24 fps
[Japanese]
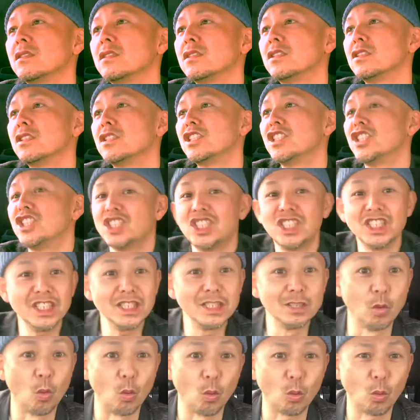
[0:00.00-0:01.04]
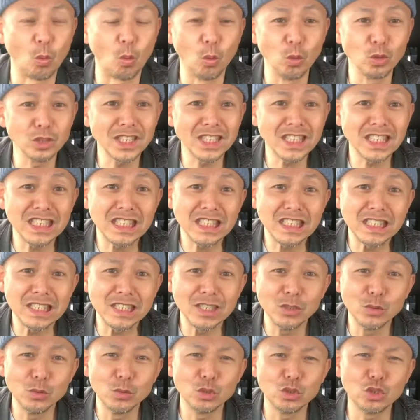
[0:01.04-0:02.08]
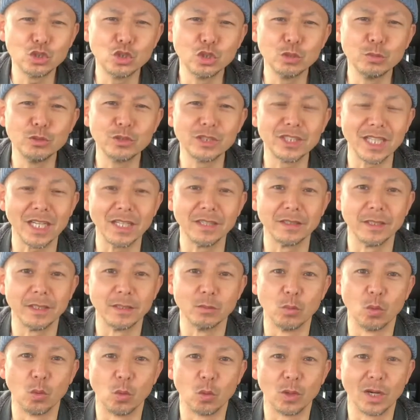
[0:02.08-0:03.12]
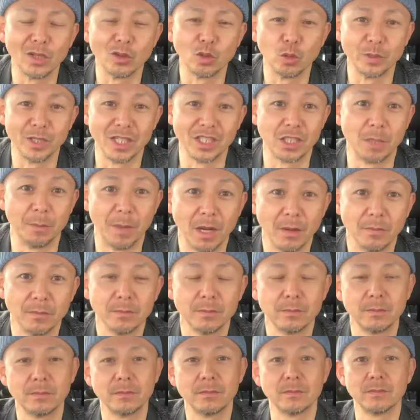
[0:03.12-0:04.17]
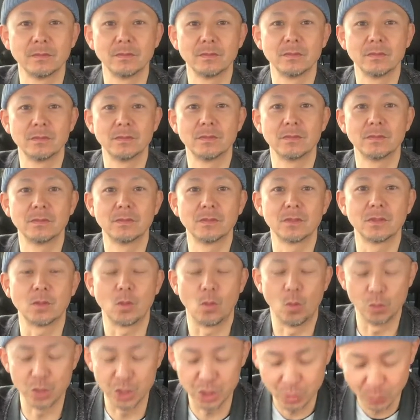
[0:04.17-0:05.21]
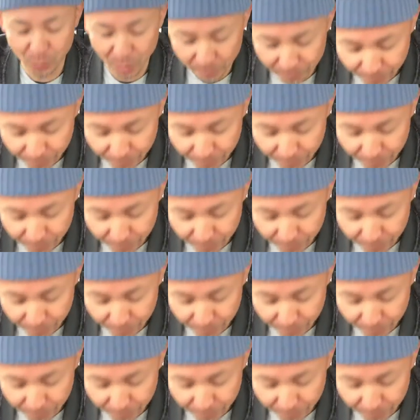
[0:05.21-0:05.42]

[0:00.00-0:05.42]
C の公式 YouTube チャンネルをご覧の皆様、こんにちは。